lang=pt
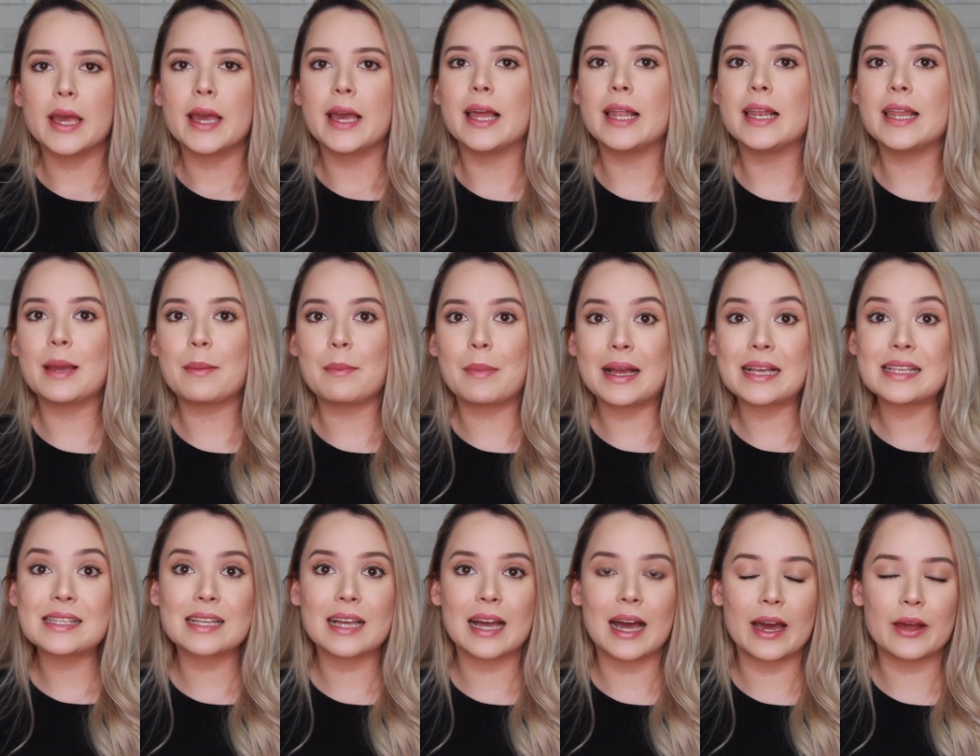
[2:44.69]
Ele é
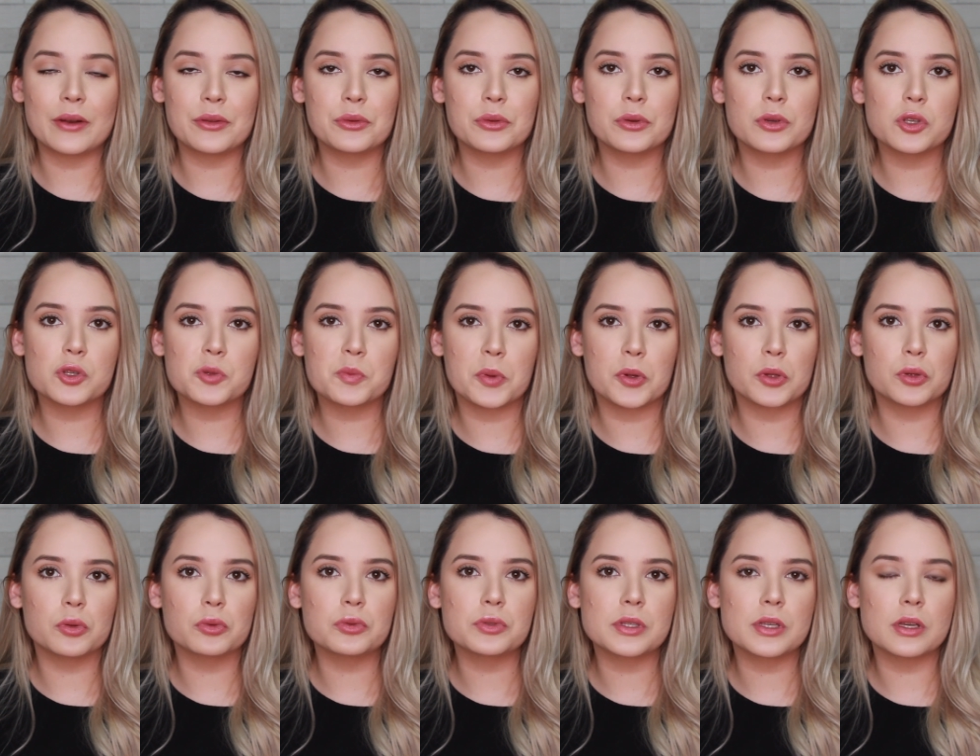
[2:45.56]
mais caro do que os
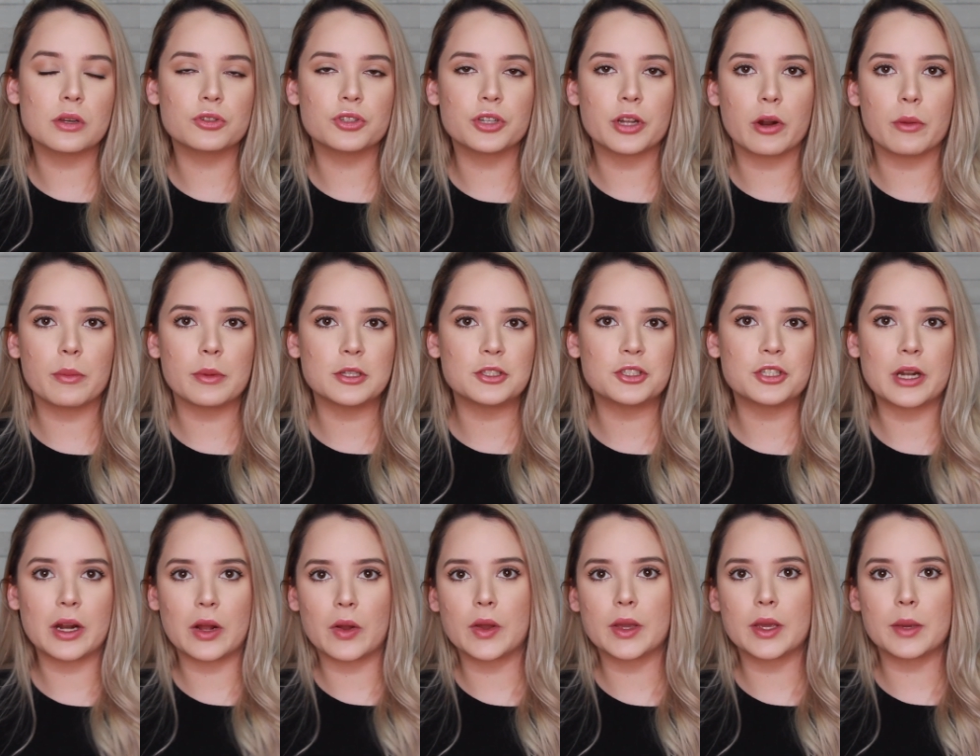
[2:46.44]
produtos que eu geralmente
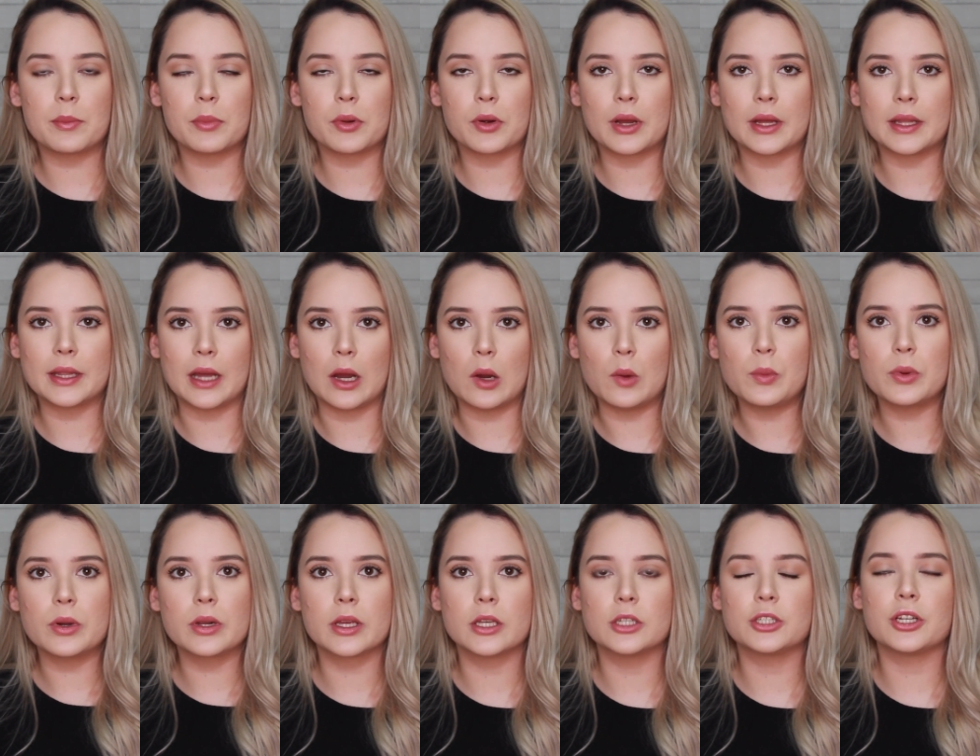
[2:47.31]
trago aqui pro canal,
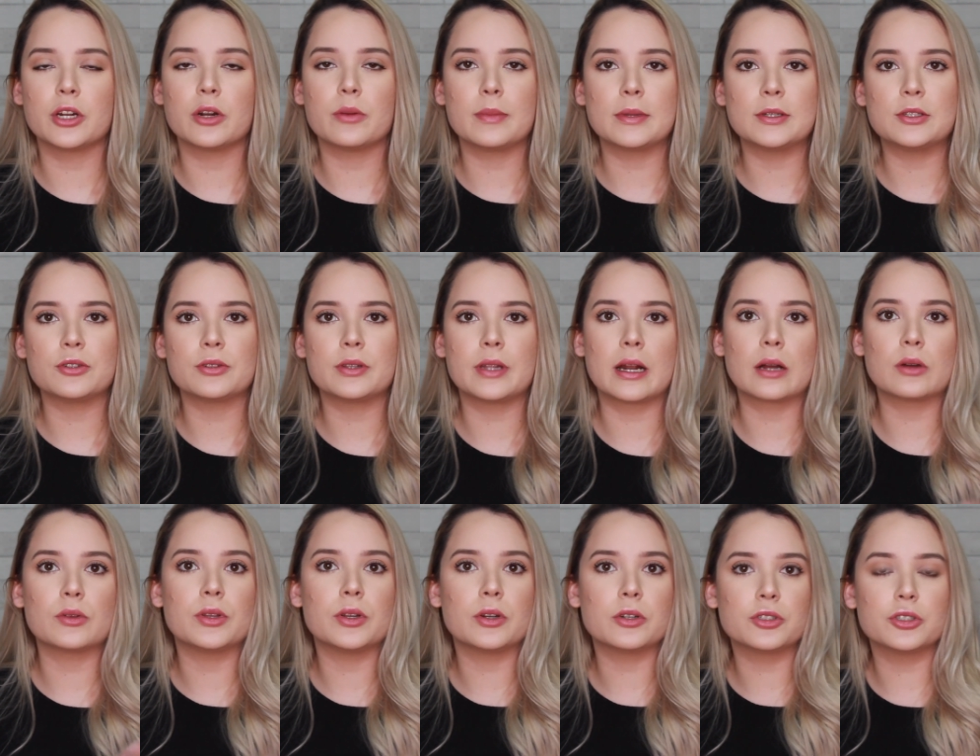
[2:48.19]
porque geralmente eu
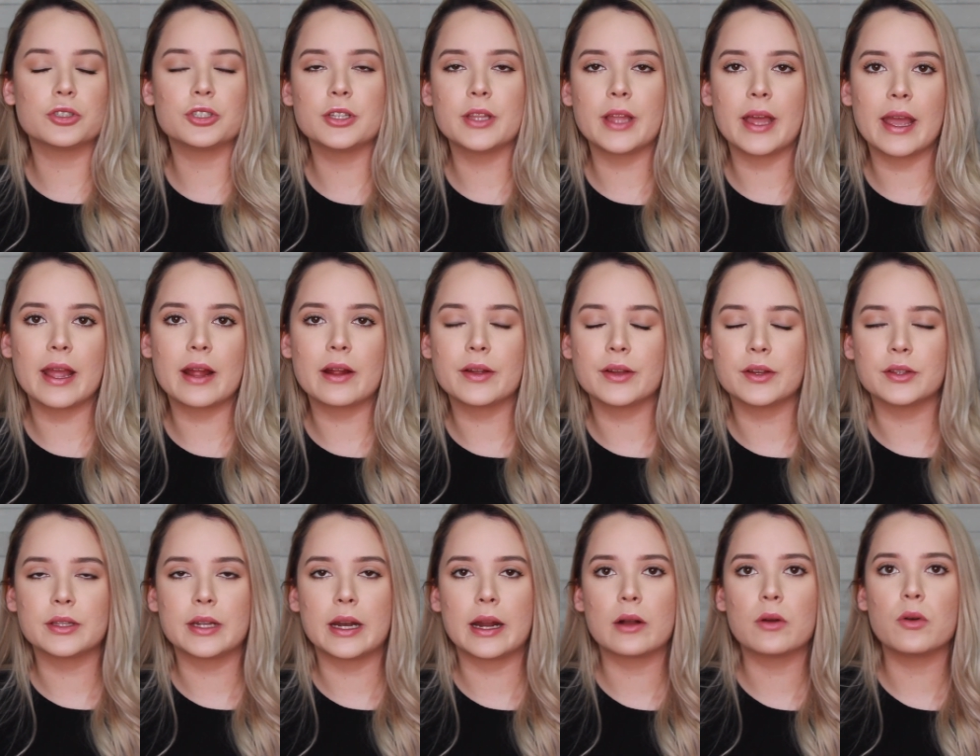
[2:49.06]
trago The Ordinary,
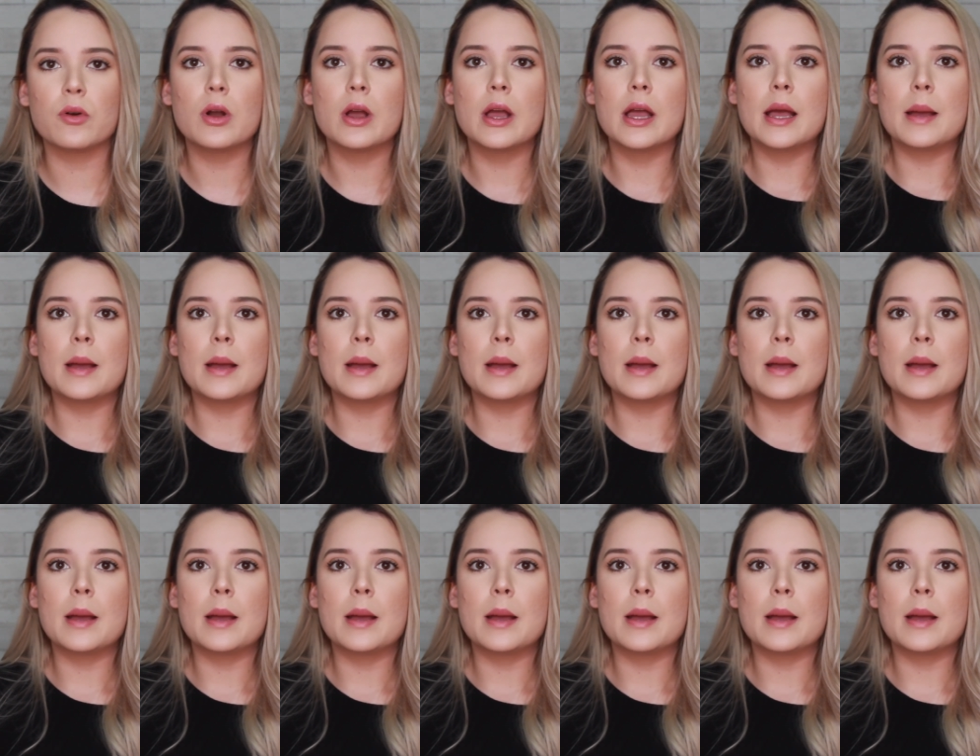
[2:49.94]
eu trago